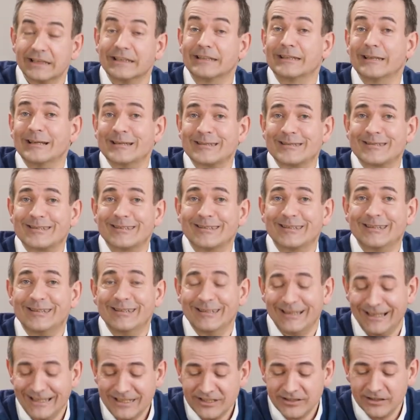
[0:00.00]
Das
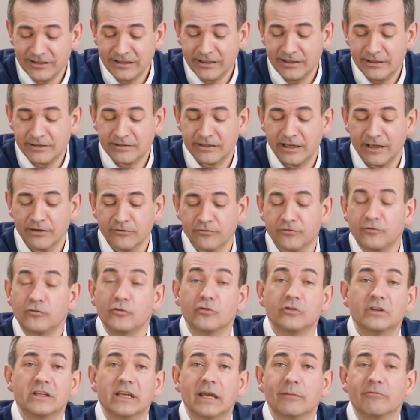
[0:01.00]
gleiche gilt dann
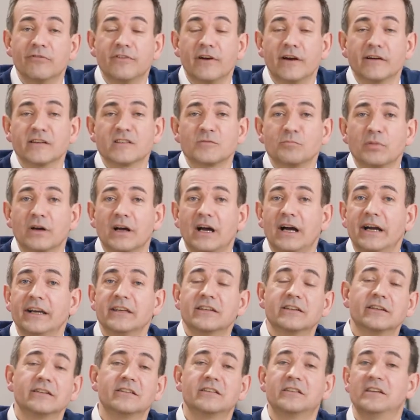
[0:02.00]
für die
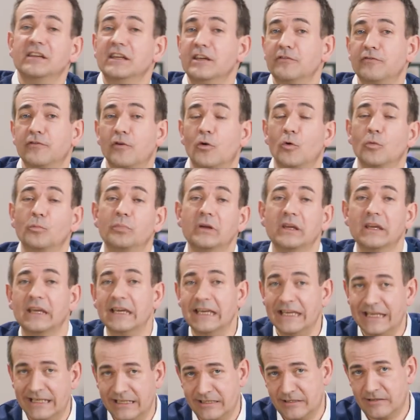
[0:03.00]
Empfangsbereiche
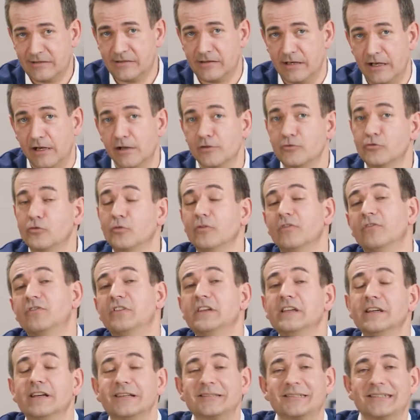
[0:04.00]
DVBS, also
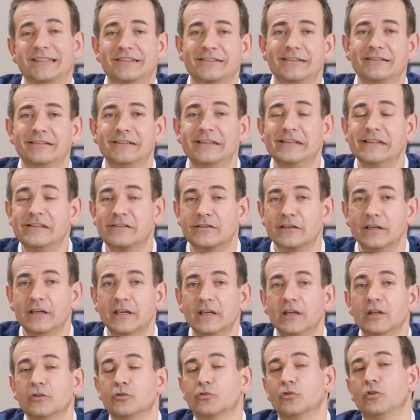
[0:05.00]
via Satellit.
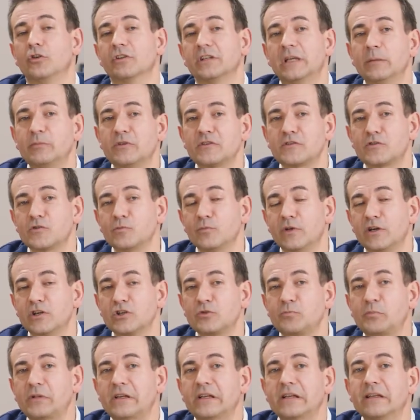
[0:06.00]
Dort gibt es zum
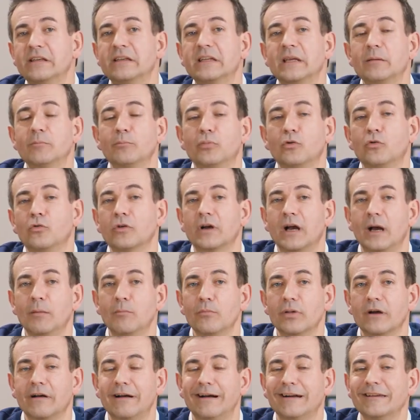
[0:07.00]
Beispiel den
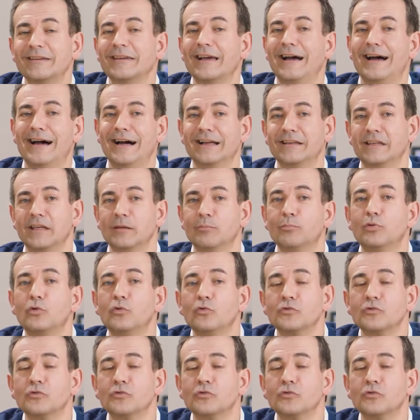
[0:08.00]
Programmbereich HD